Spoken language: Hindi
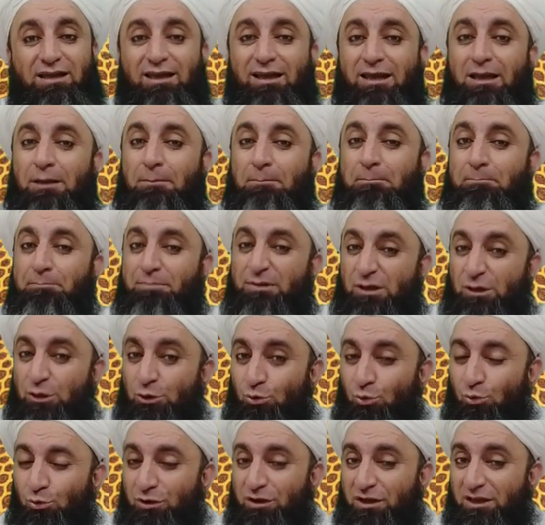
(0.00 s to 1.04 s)
की
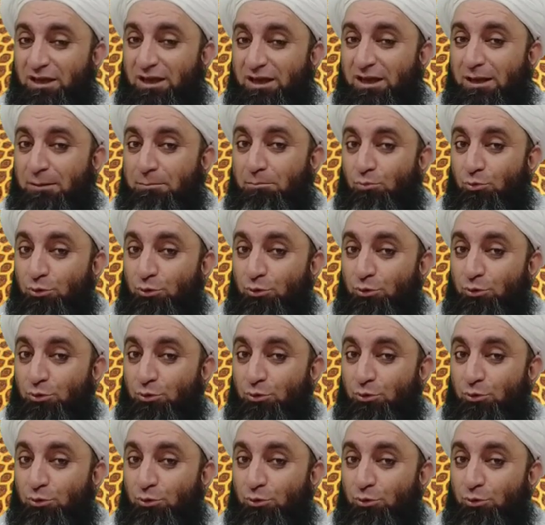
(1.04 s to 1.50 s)
पीरों की